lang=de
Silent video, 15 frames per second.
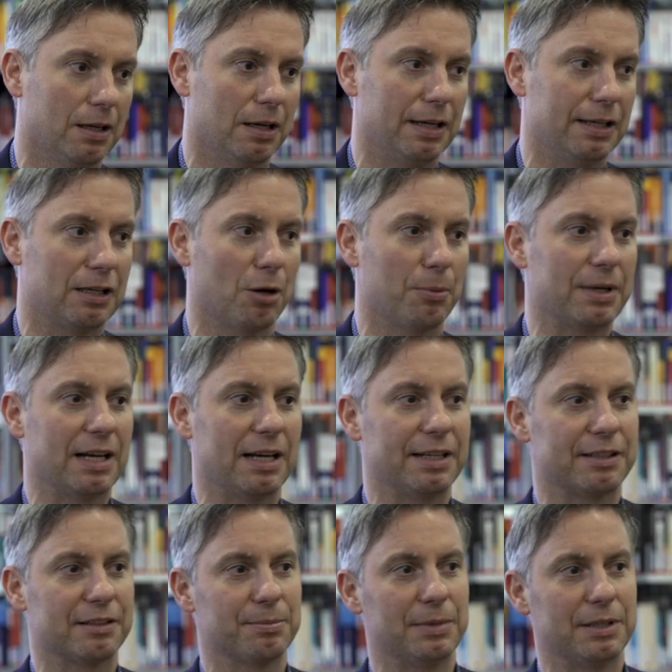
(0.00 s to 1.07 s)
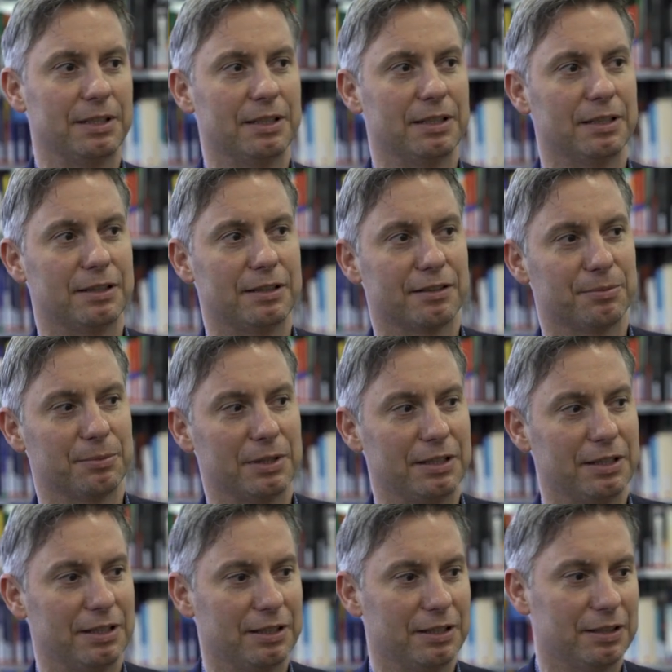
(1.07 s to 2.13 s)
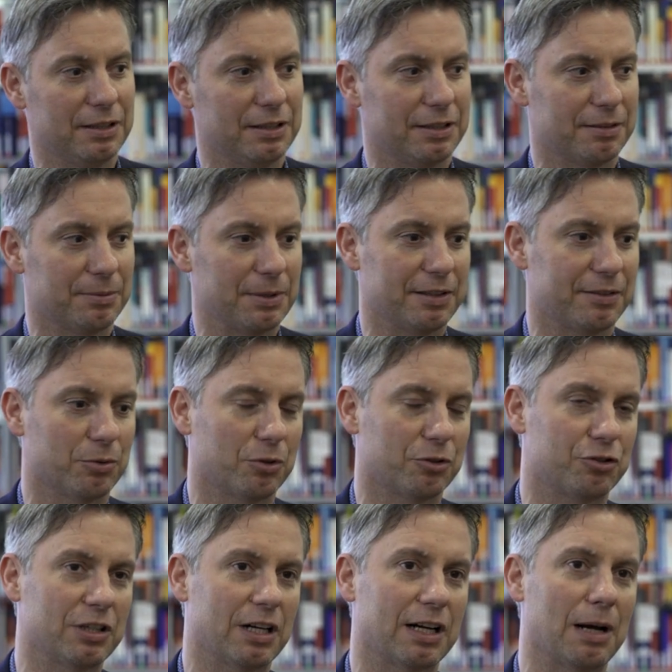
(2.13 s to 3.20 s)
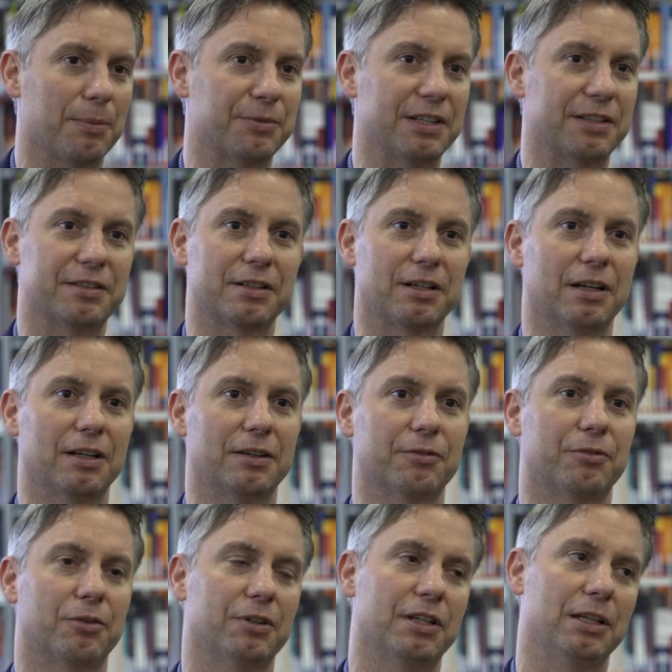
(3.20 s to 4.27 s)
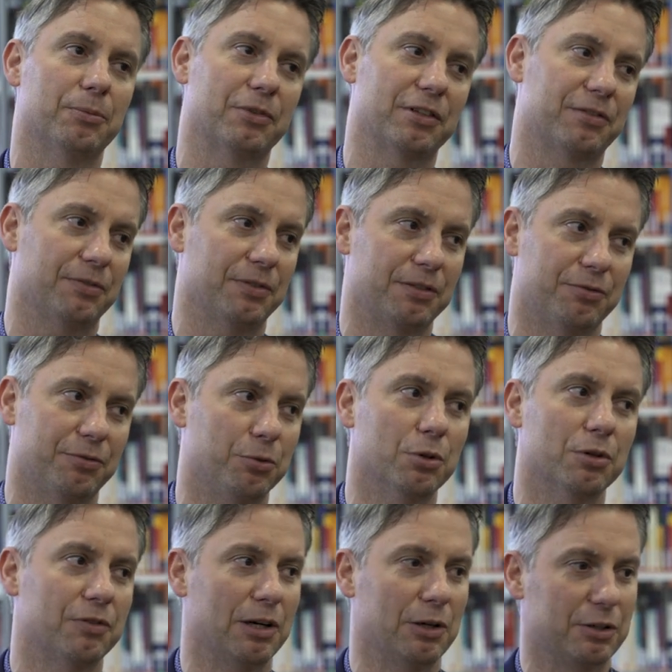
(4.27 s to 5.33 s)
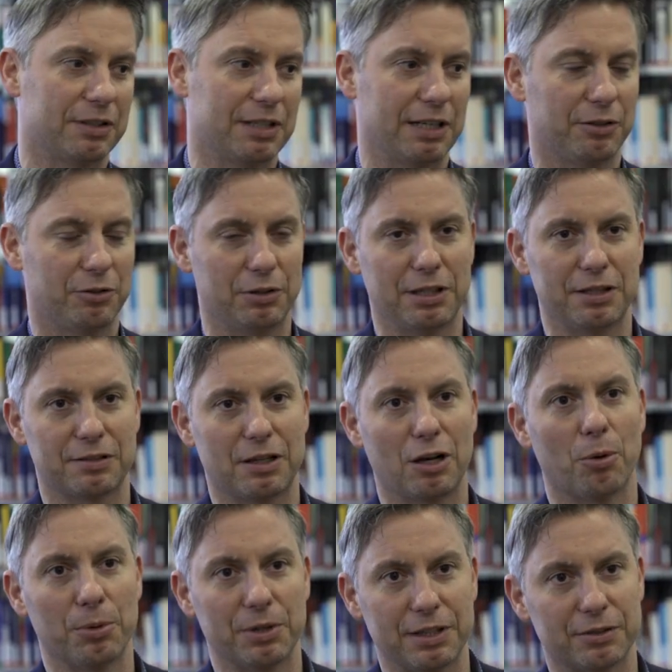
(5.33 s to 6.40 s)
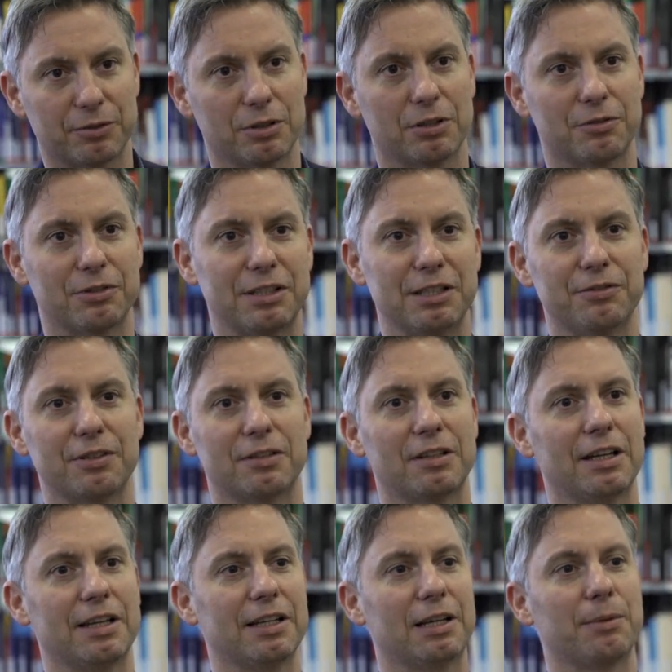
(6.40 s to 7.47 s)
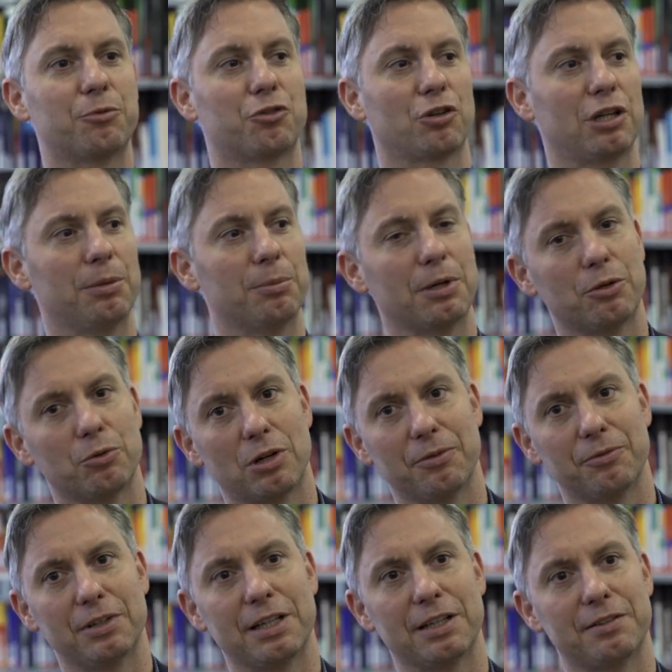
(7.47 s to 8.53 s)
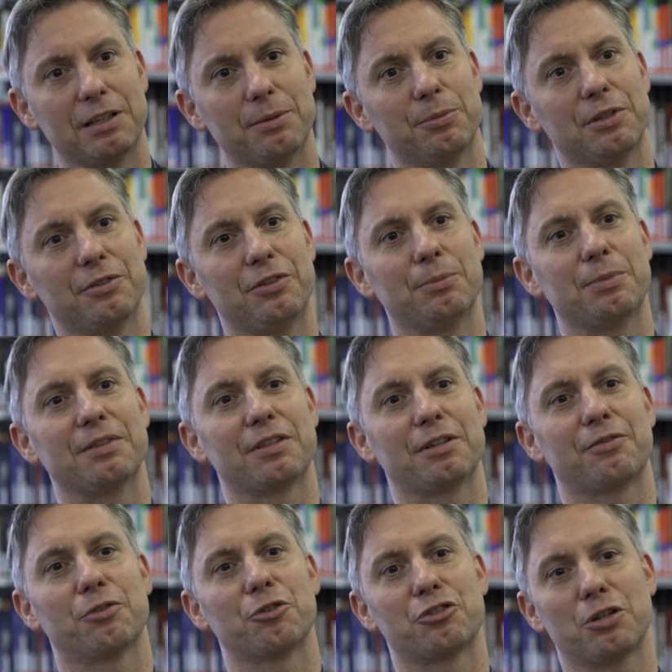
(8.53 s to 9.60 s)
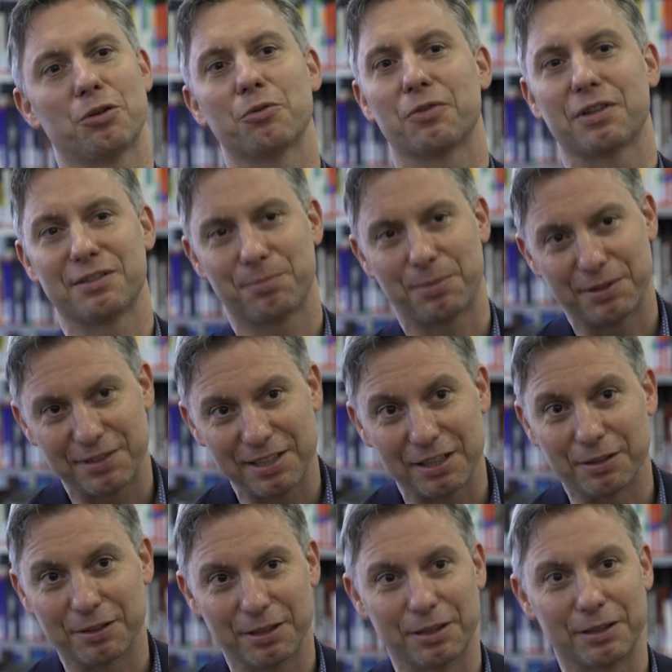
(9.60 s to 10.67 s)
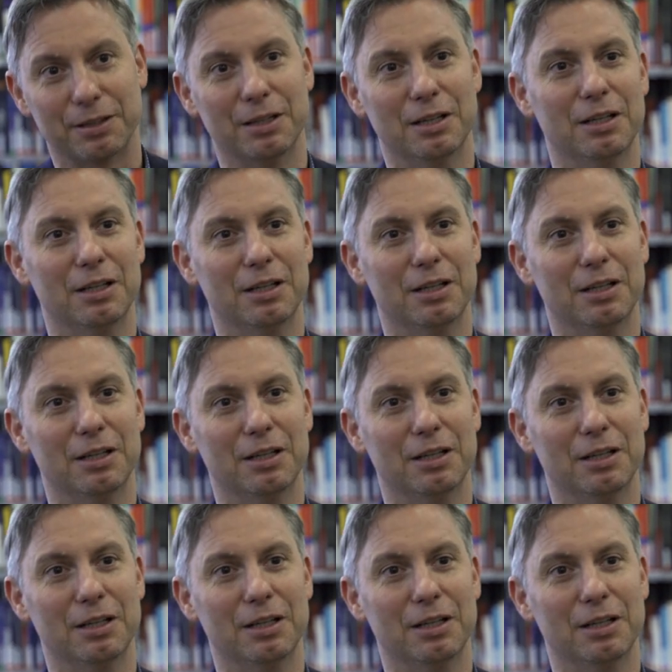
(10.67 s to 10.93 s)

Ich glaube gar nicht, dass man, den, dass man, den, dass man das so stark absetzen kann von dem, was, was früher war oder traditionell ist, glaube ich nicht. Sondern vertieftes Lernen gibt es schon immer, nur haben wir jetzt eben eine viel bessere Vorstellung, wann es passiert. Ja?